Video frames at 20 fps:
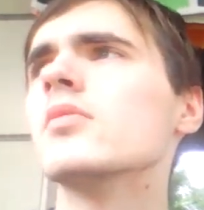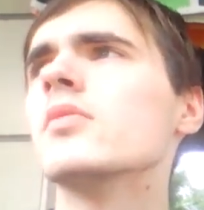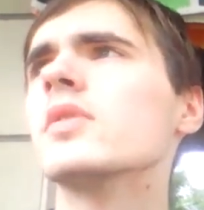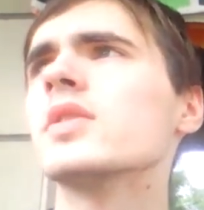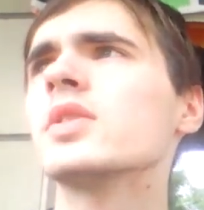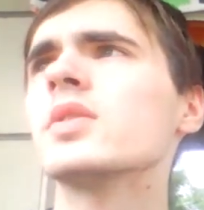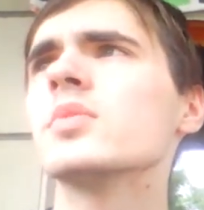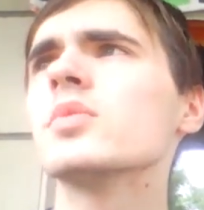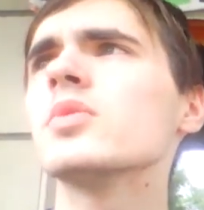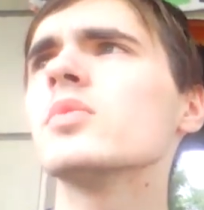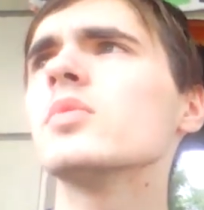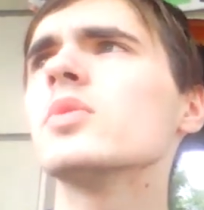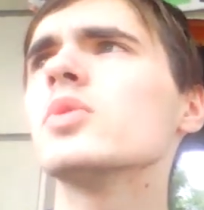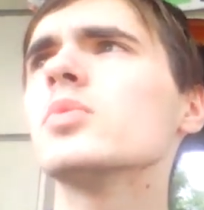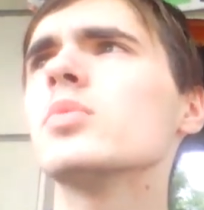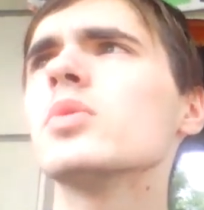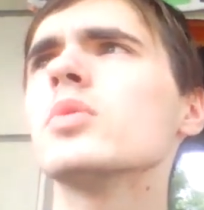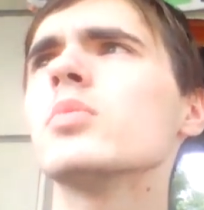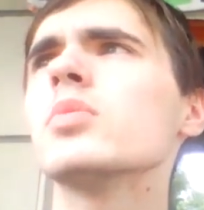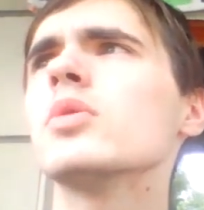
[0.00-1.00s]
В основном
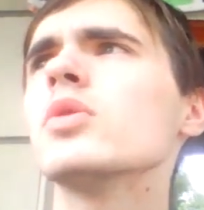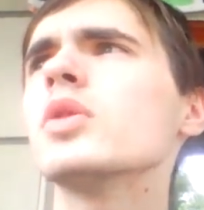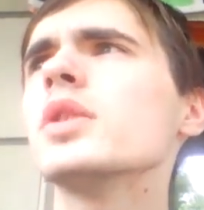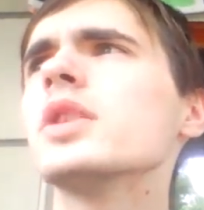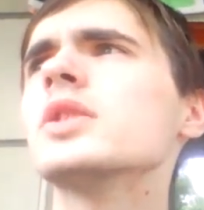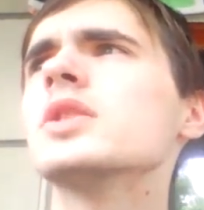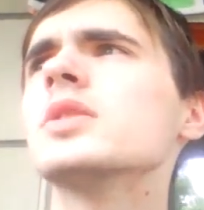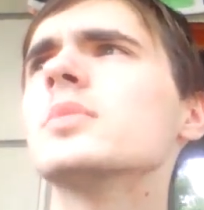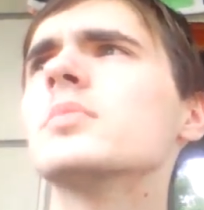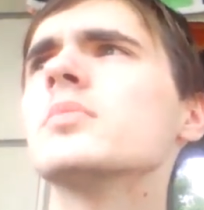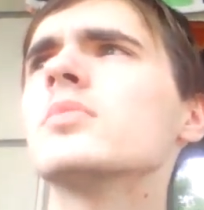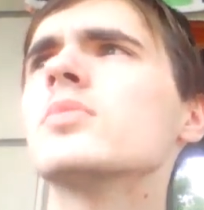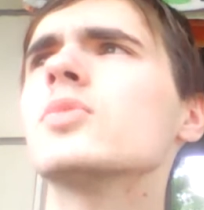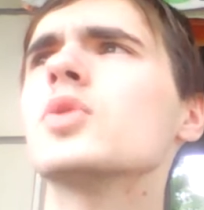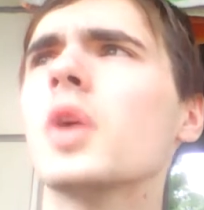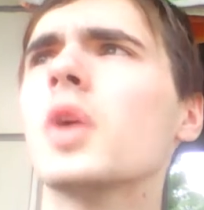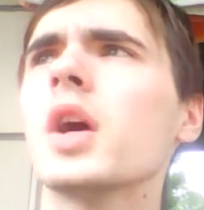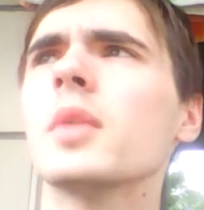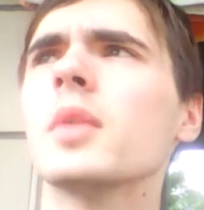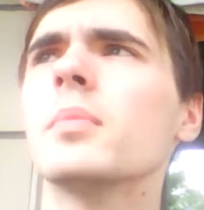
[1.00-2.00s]
любой блогер
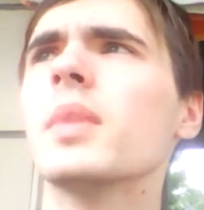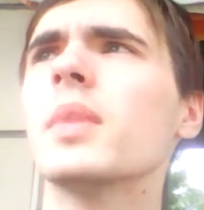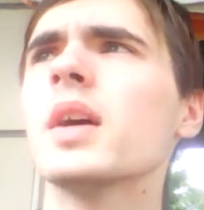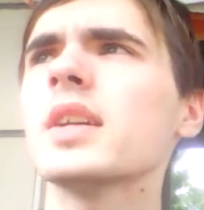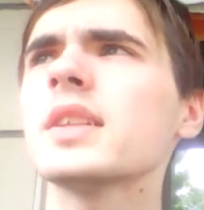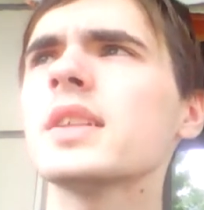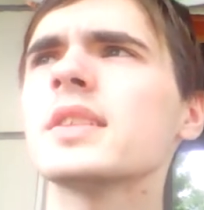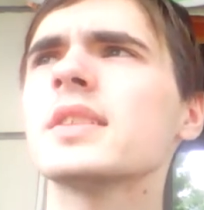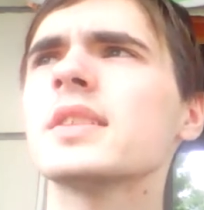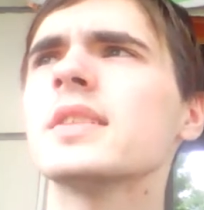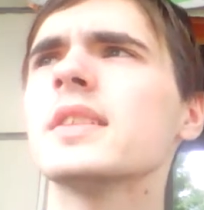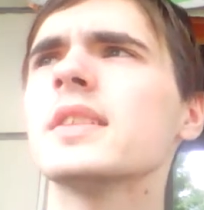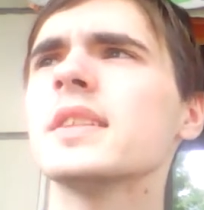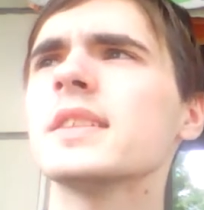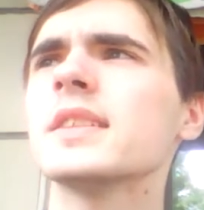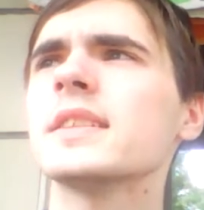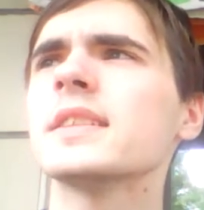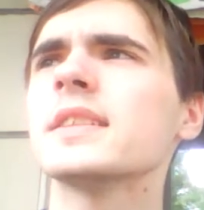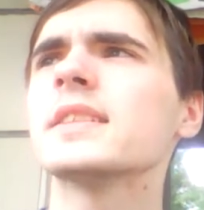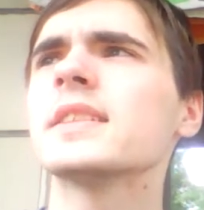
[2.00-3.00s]
обязан,
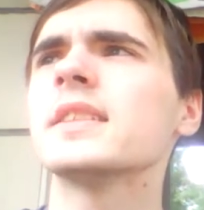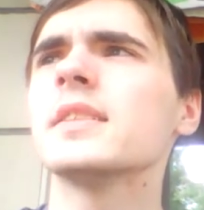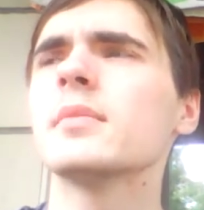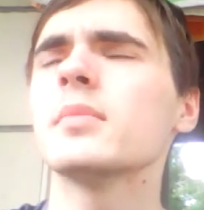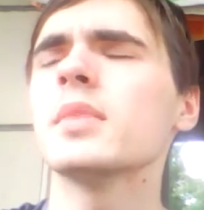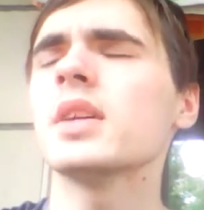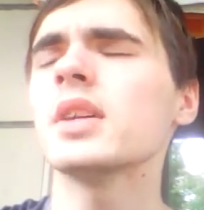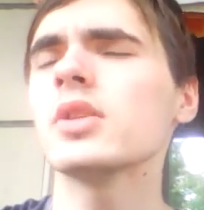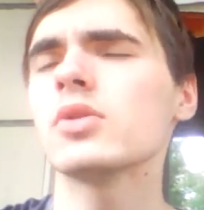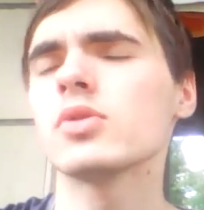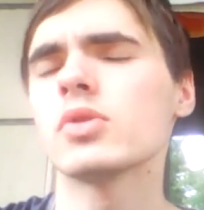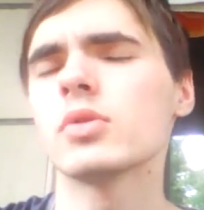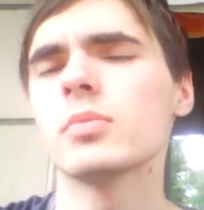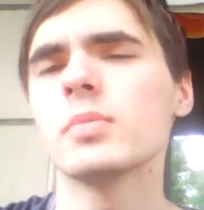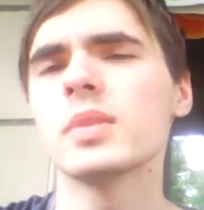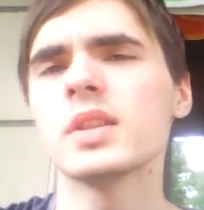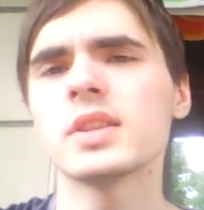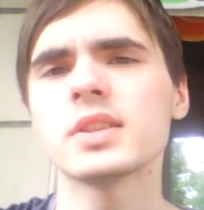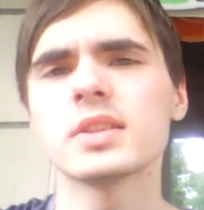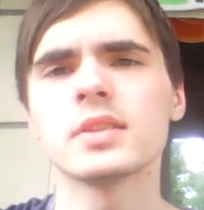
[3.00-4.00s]
если снимать, то
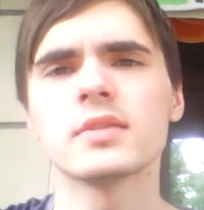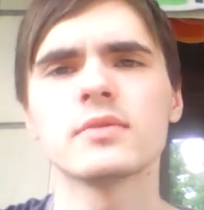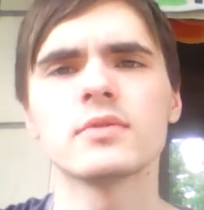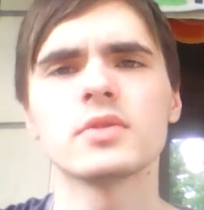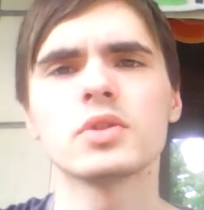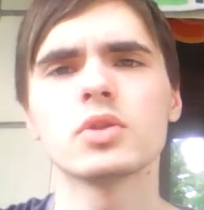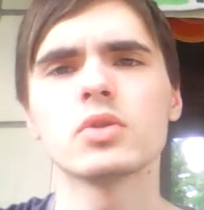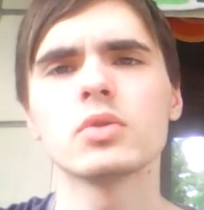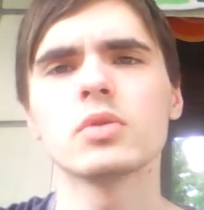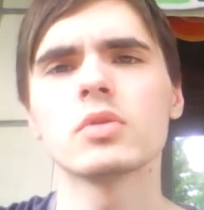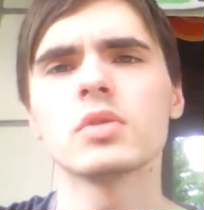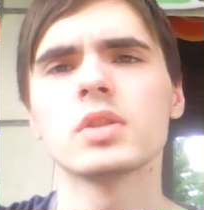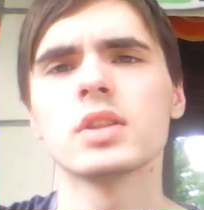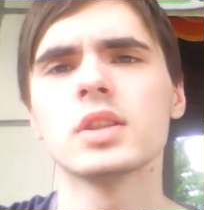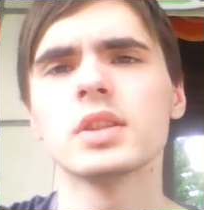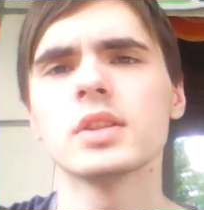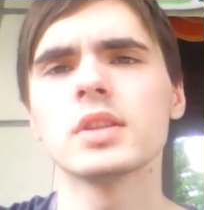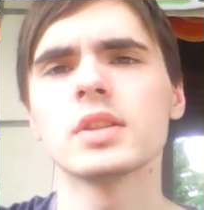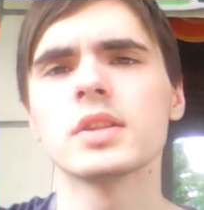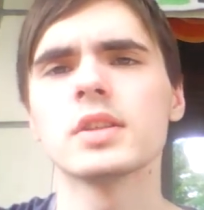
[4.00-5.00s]
обязан все
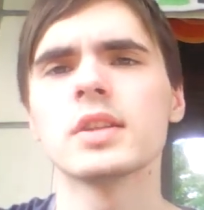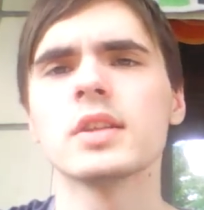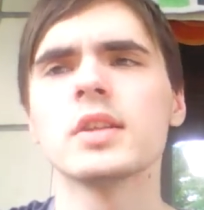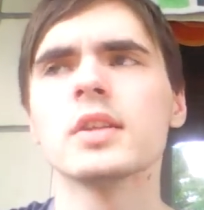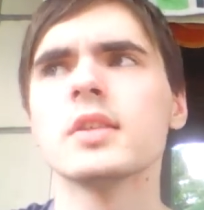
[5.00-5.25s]
делать